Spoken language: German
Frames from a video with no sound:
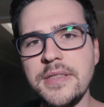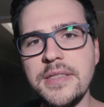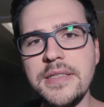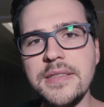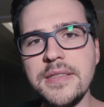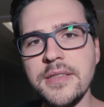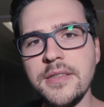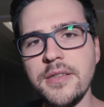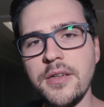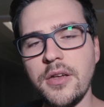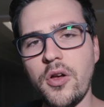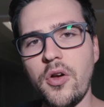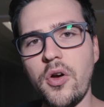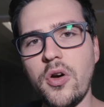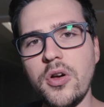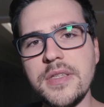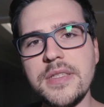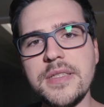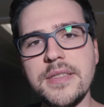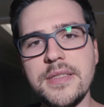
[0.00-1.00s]
Diese
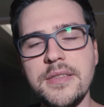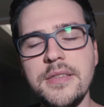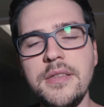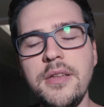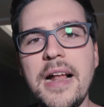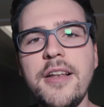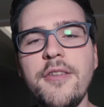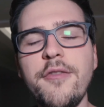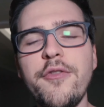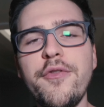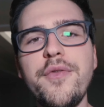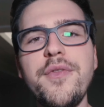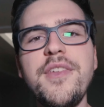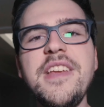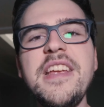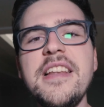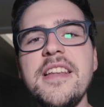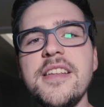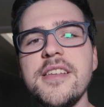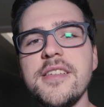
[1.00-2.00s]
Kosten halten
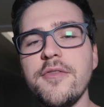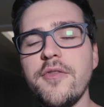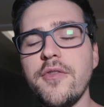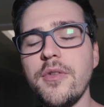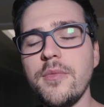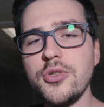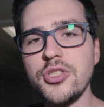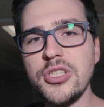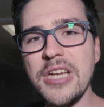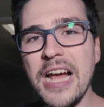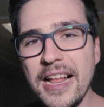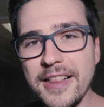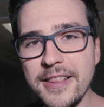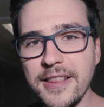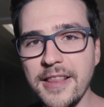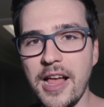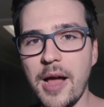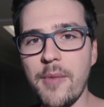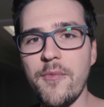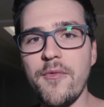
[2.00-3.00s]
viele vom
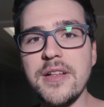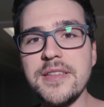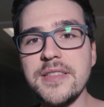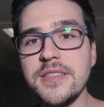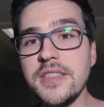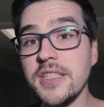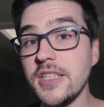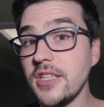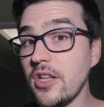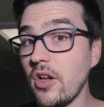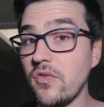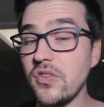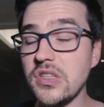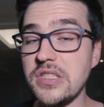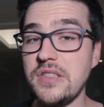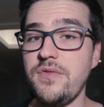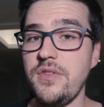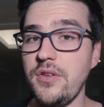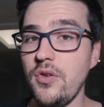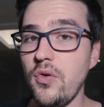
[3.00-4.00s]
Starten ab, weil sie nicht genau
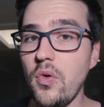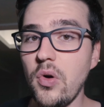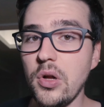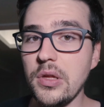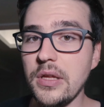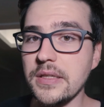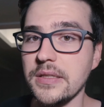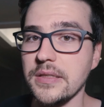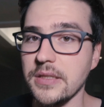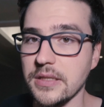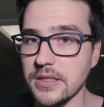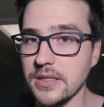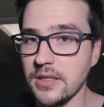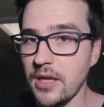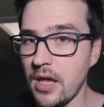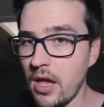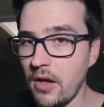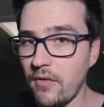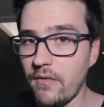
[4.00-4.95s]
wissen, wie hoch das ist.